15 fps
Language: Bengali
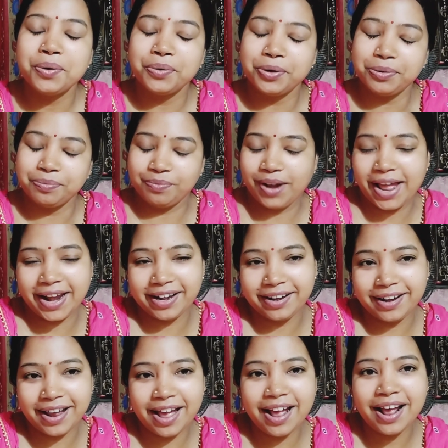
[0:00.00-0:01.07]
ওই
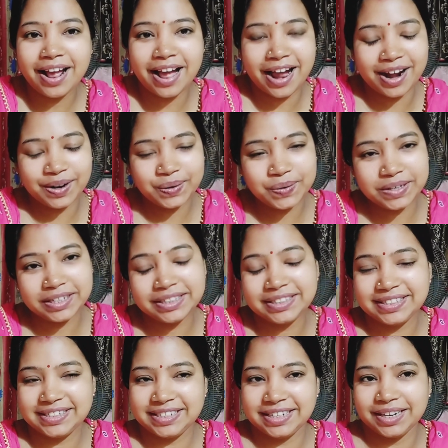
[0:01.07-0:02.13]
ফ্ল্যাটটা আরও
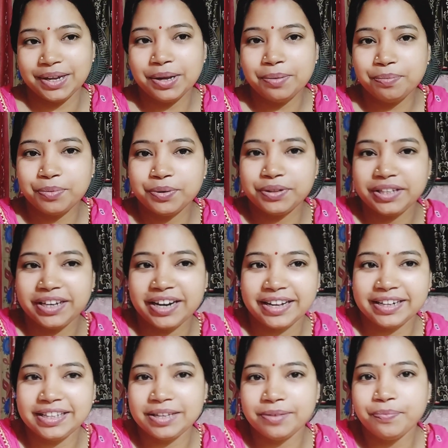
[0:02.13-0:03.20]
নিচ্ছে
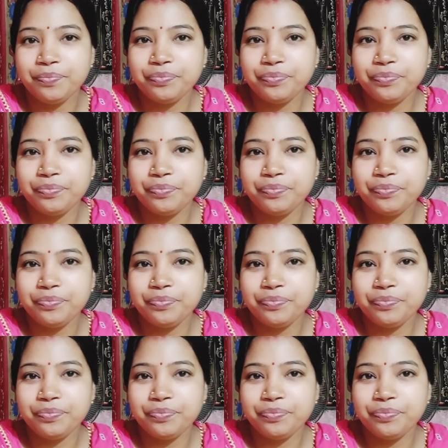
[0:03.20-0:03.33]
মন্দিরাদি